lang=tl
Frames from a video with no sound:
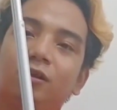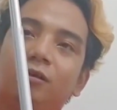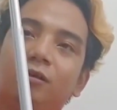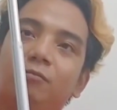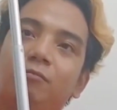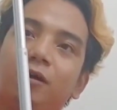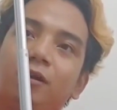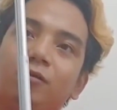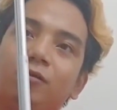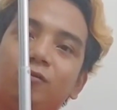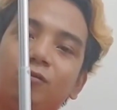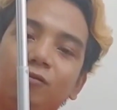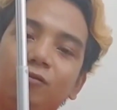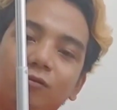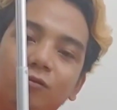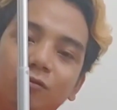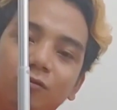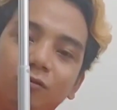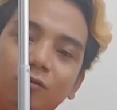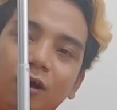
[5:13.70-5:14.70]
Pero kung
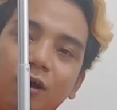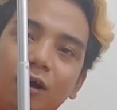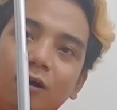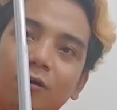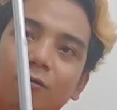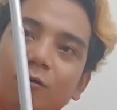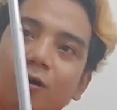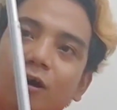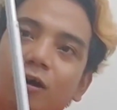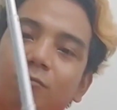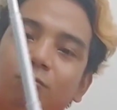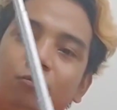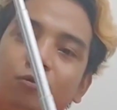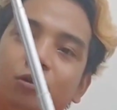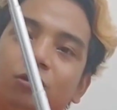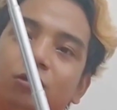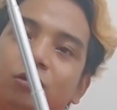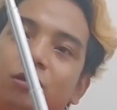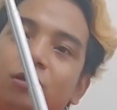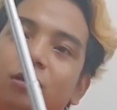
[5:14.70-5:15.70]
hahawakan mo
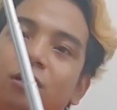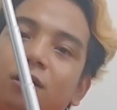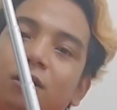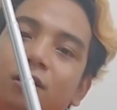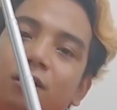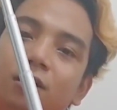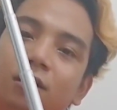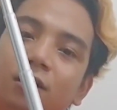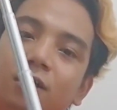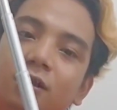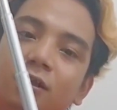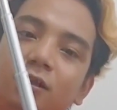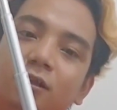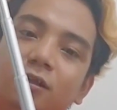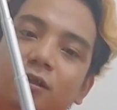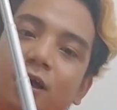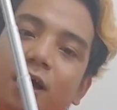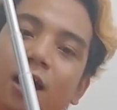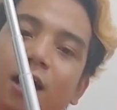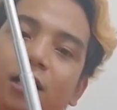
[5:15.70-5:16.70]
na siyang
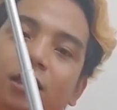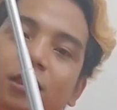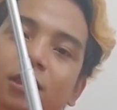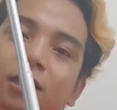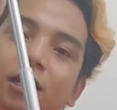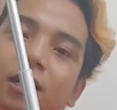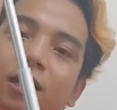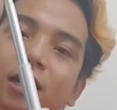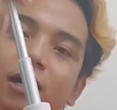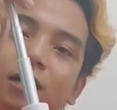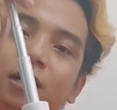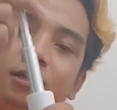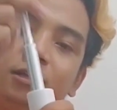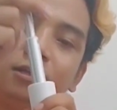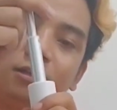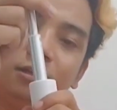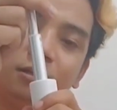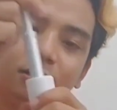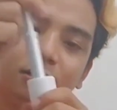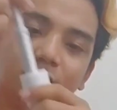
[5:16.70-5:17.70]
handle lang.
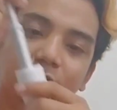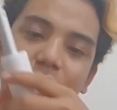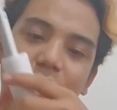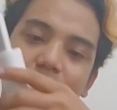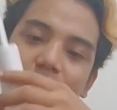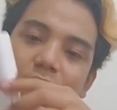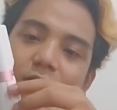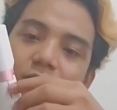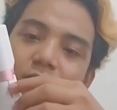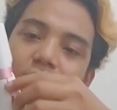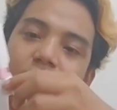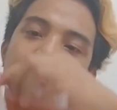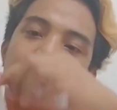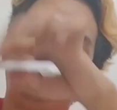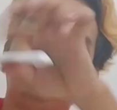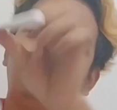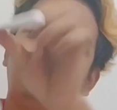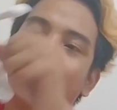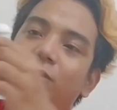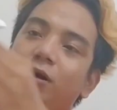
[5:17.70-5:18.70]
Kasi yun,
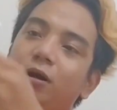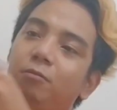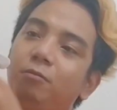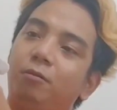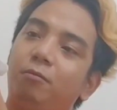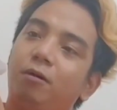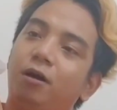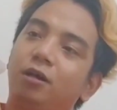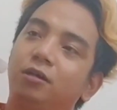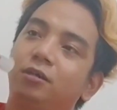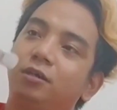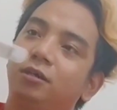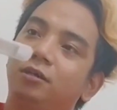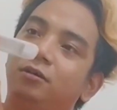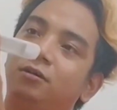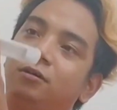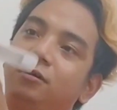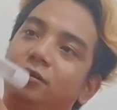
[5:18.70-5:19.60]
oh, bumababa siya. Eh.